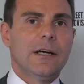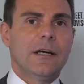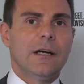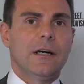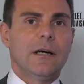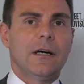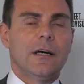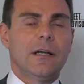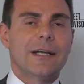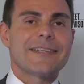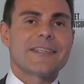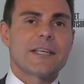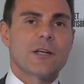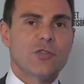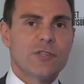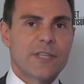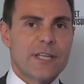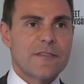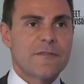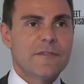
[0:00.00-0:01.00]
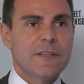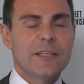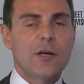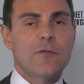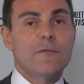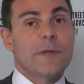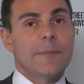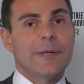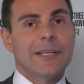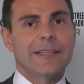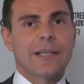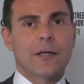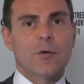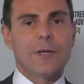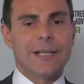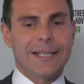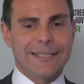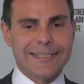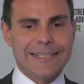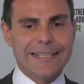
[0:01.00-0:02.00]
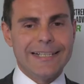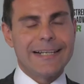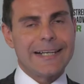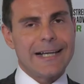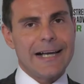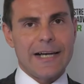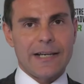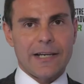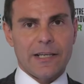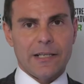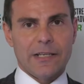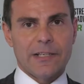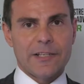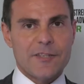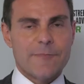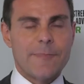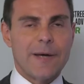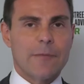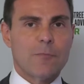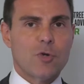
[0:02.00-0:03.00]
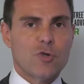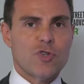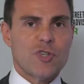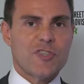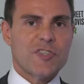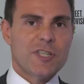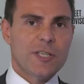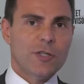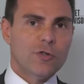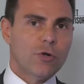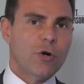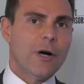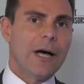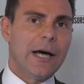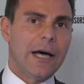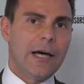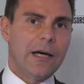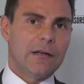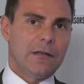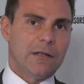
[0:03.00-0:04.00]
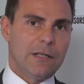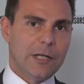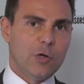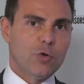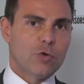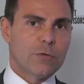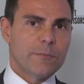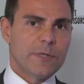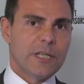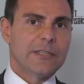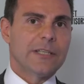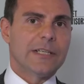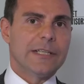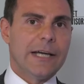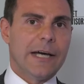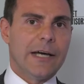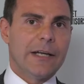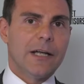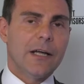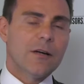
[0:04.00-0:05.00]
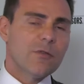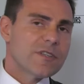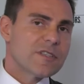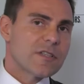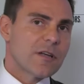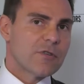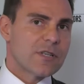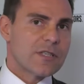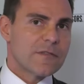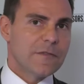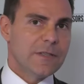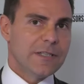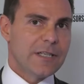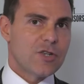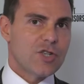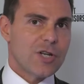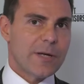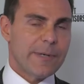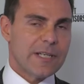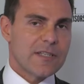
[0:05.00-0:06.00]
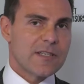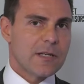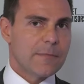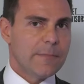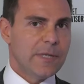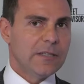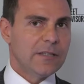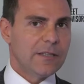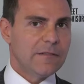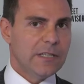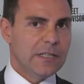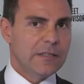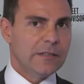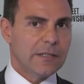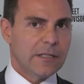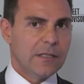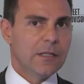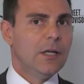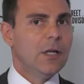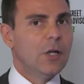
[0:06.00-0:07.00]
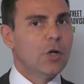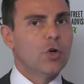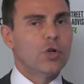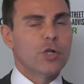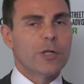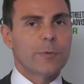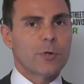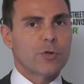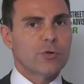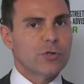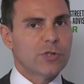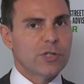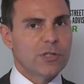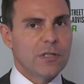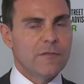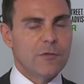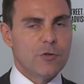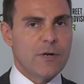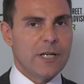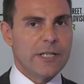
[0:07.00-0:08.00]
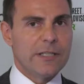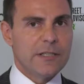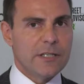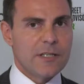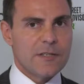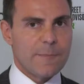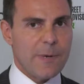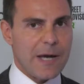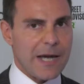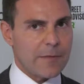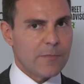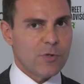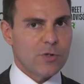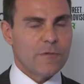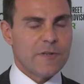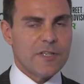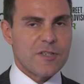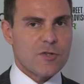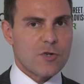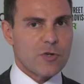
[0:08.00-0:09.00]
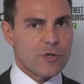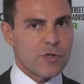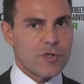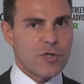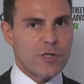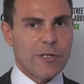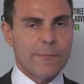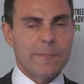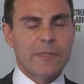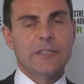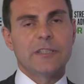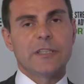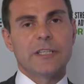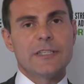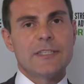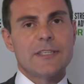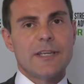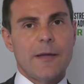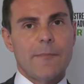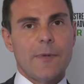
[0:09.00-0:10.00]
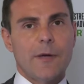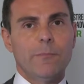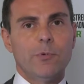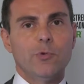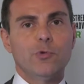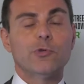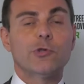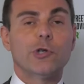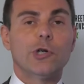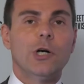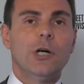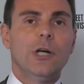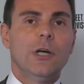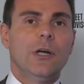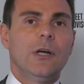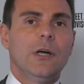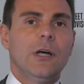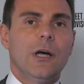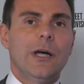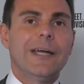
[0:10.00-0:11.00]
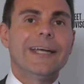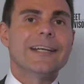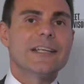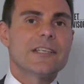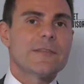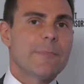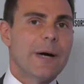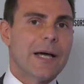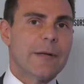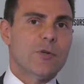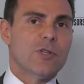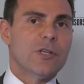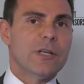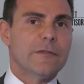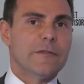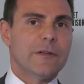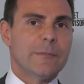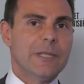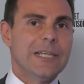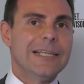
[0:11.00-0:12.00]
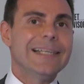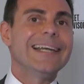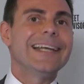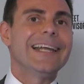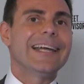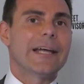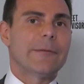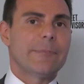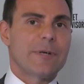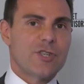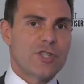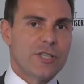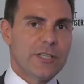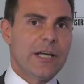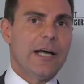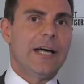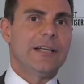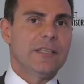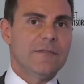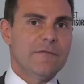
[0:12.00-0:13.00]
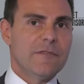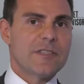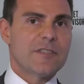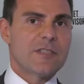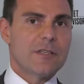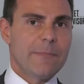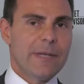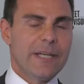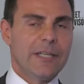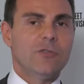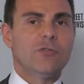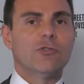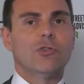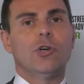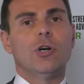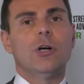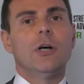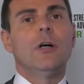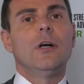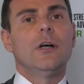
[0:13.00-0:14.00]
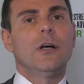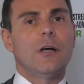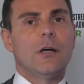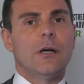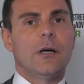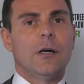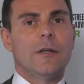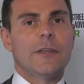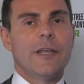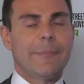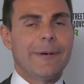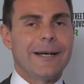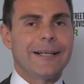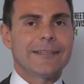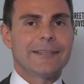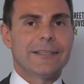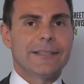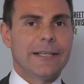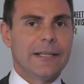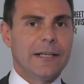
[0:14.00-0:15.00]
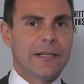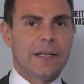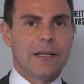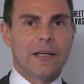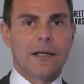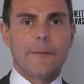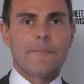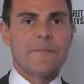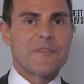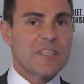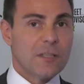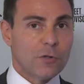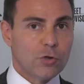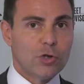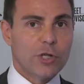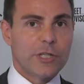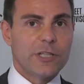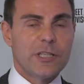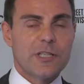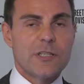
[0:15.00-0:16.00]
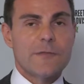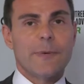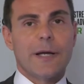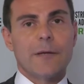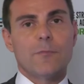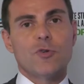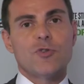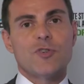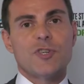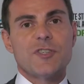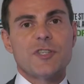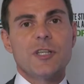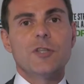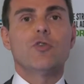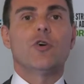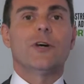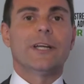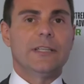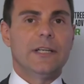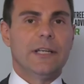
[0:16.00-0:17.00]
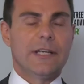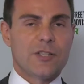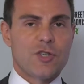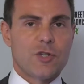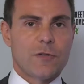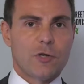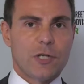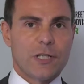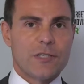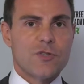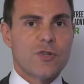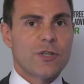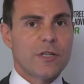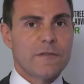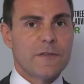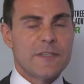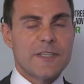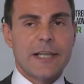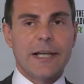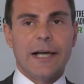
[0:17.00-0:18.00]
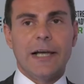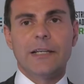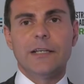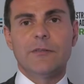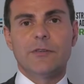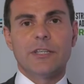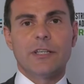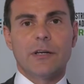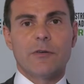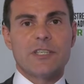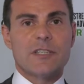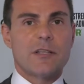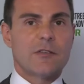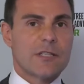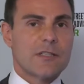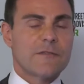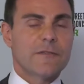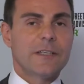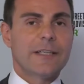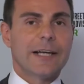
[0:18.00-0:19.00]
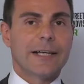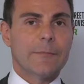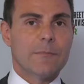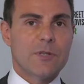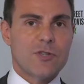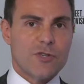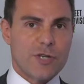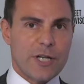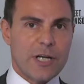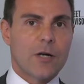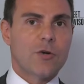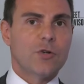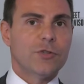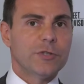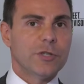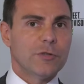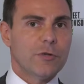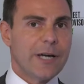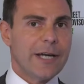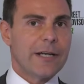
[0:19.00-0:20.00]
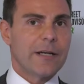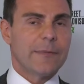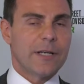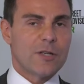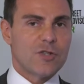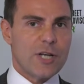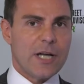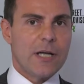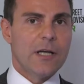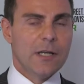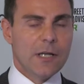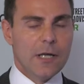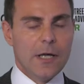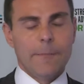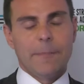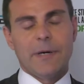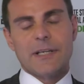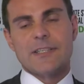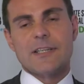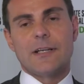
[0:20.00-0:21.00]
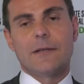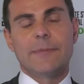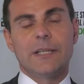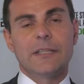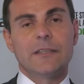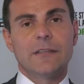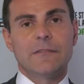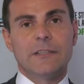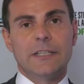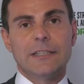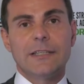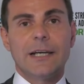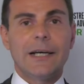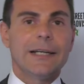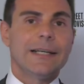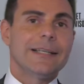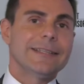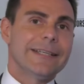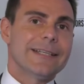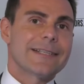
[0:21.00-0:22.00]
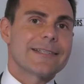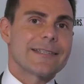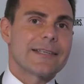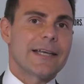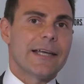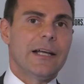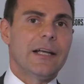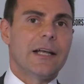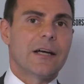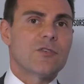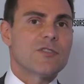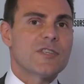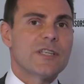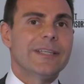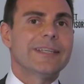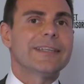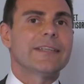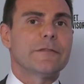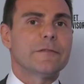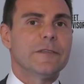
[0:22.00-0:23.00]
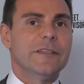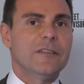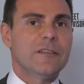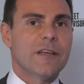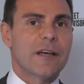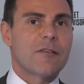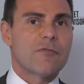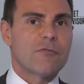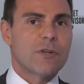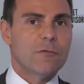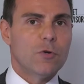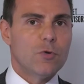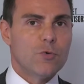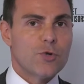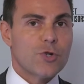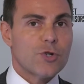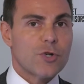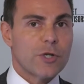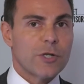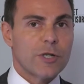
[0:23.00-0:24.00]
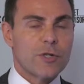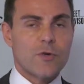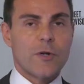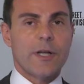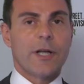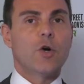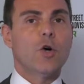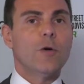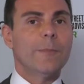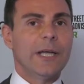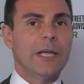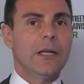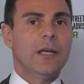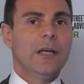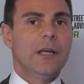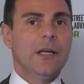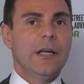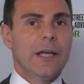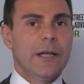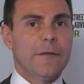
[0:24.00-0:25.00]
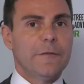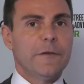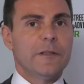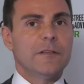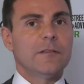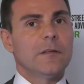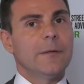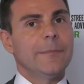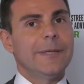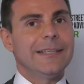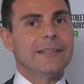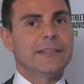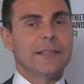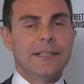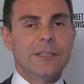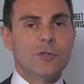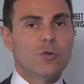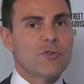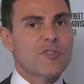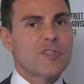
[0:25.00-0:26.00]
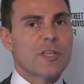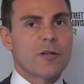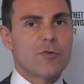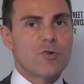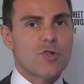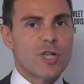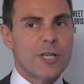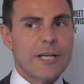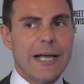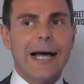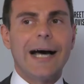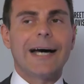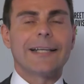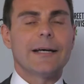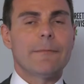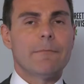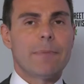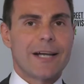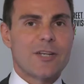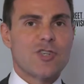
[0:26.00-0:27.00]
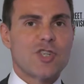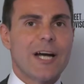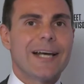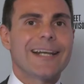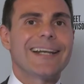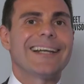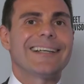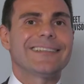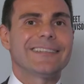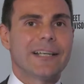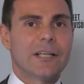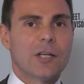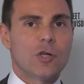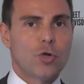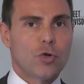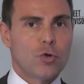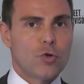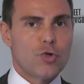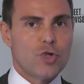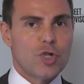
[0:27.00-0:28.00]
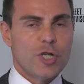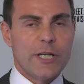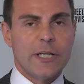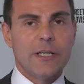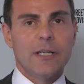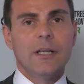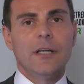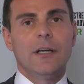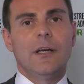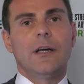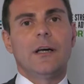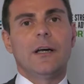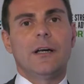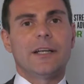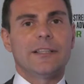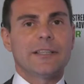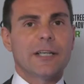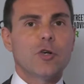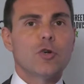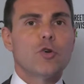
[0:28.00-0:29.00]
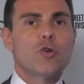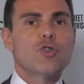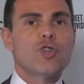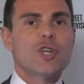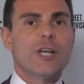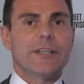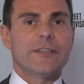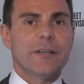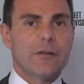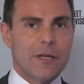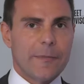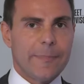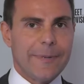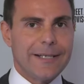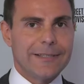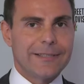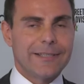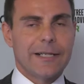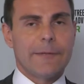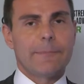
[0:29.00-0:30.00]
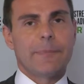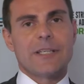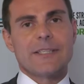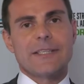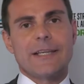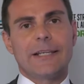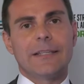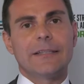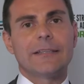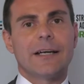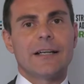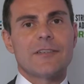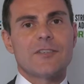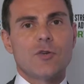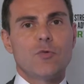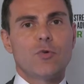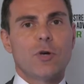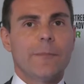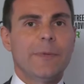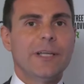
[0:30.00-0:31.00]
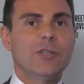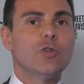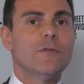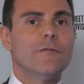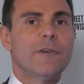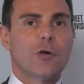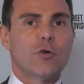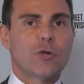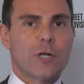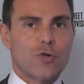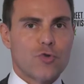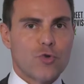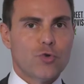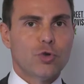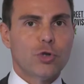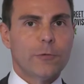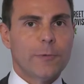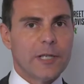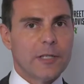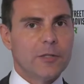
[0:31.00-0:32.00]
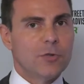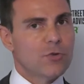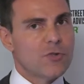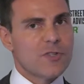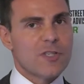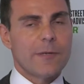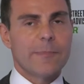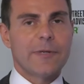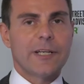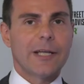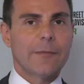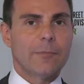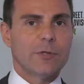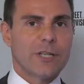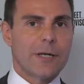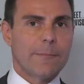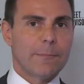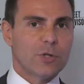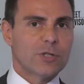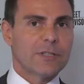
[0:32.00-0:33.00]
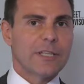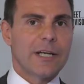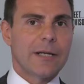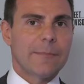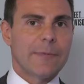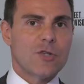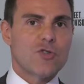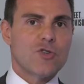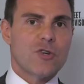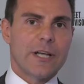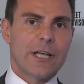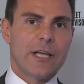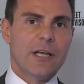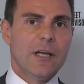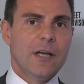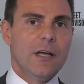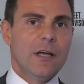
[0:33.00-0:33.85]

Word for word: Eh, la seconda sfida ovviamente è quella di legare il risparmio gestito all'economia italiana, questa è una sfida già parzialmente vinta con i prodotti individuali di risparmio dove si sono riusciti a mettere insieme appunto, eh, il risparmio delle famiglie e le capacità di investimento eh, da parte del settore del risparmio gestito e delle agevolazioni fiscali, quindi questa è una sfida che bisognerà continuare ma già parzialmente vinta e la terza è la cosiddetta FinTech Revolution, cioè come effettivamente l'industria riuscirà ad abbracciare la tecnologia eh, la tecnologia da una parte rappresenta sicuramente un valore aggiunto per l'industria perché potrà portare maggiore